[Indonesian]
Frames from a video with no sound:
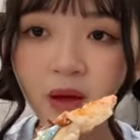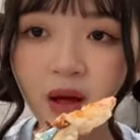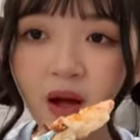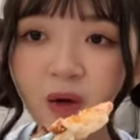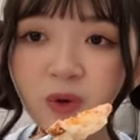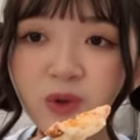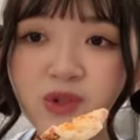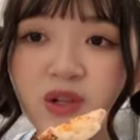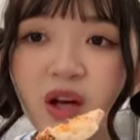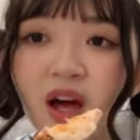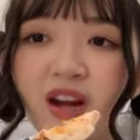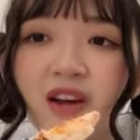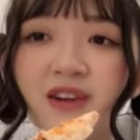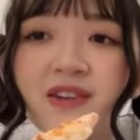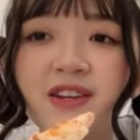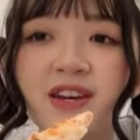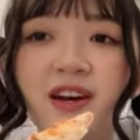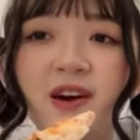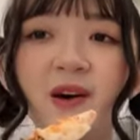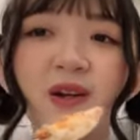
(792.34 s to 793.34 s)
aku
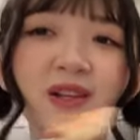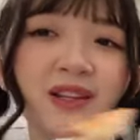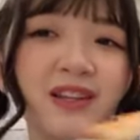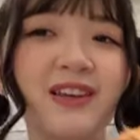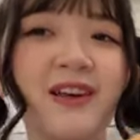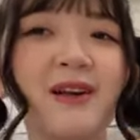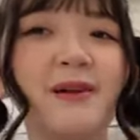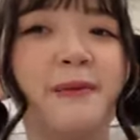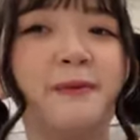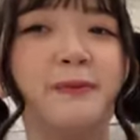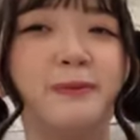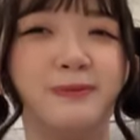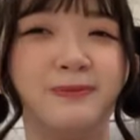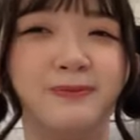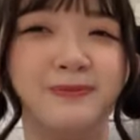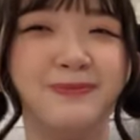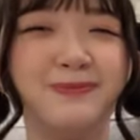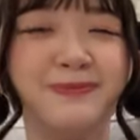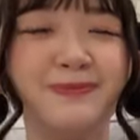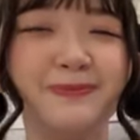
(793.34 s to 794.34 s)
sekarang lihat oh nih
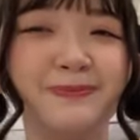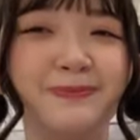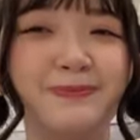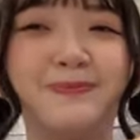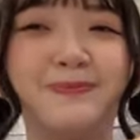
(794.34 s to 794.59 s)
hmm